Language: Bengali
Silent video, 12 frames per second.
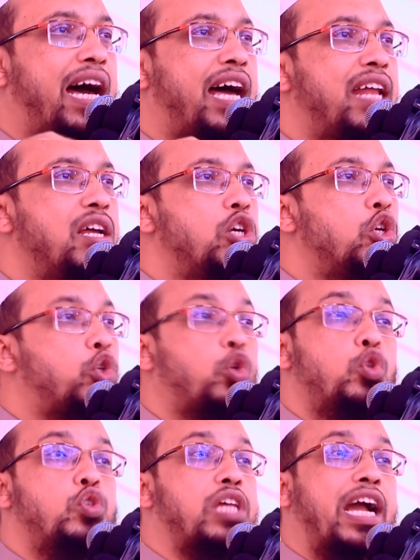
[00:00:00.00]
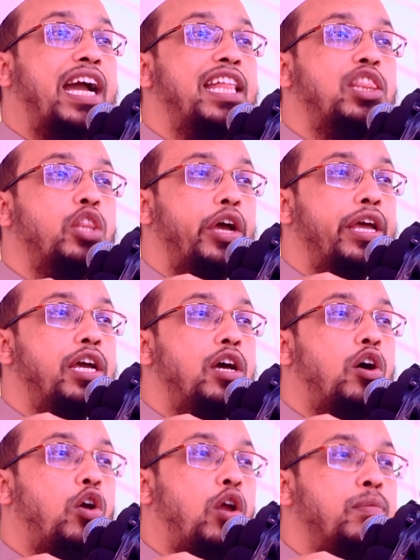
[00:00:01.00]
আর শুধু জাকাত নয়
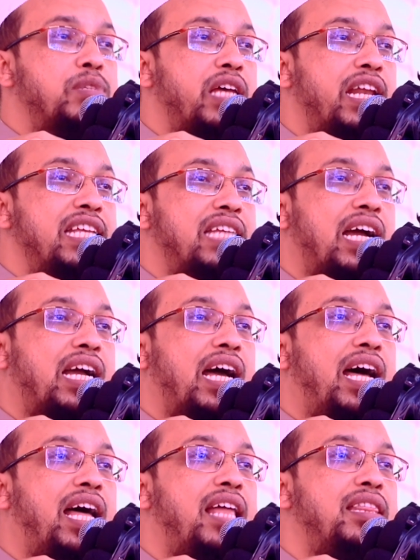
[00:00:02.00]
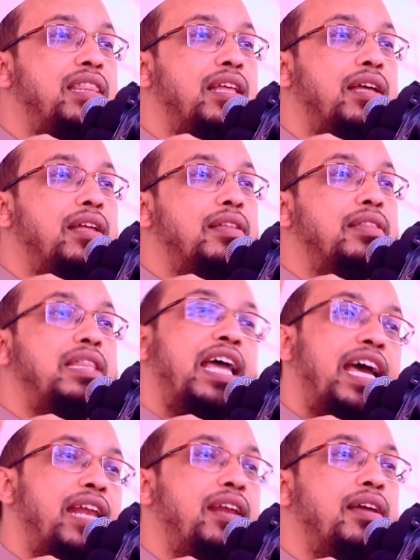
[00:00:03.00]
রমজানে জাকাত
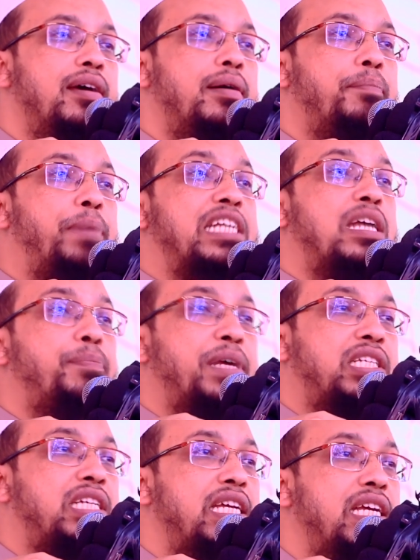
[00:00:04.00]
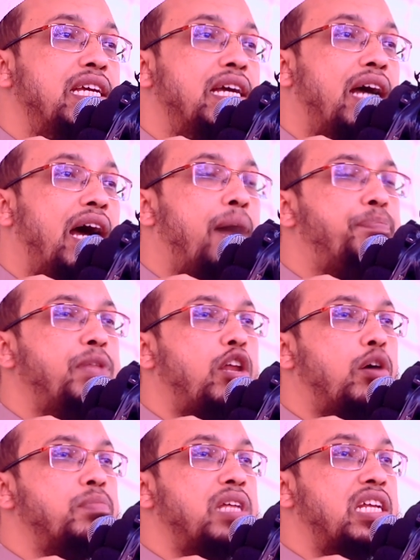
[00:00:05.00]
দেন পাশাপাশি আপনি
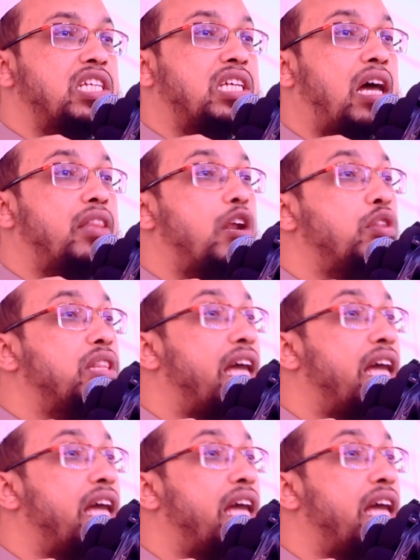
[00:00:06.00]
রমজানের সাধারণ